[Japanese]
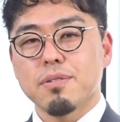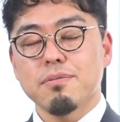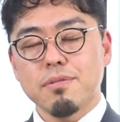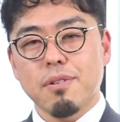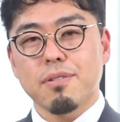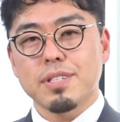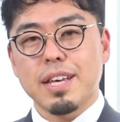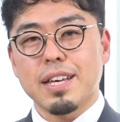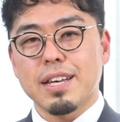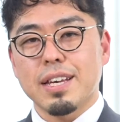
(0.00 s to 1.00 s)
いうのをぜ
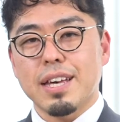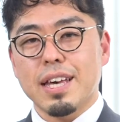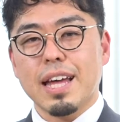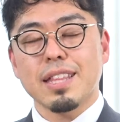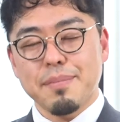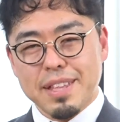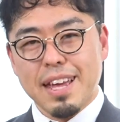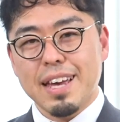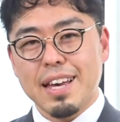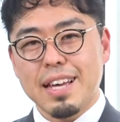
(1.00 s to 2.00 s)
ひやってみ
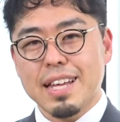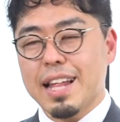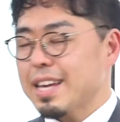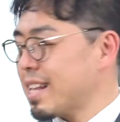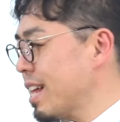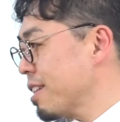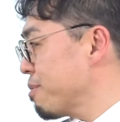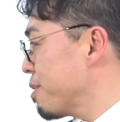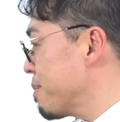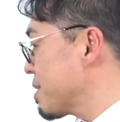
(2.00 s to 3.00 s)
ていただきたいな
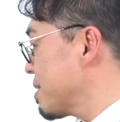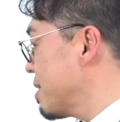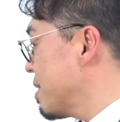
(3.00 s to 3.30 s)
と思います。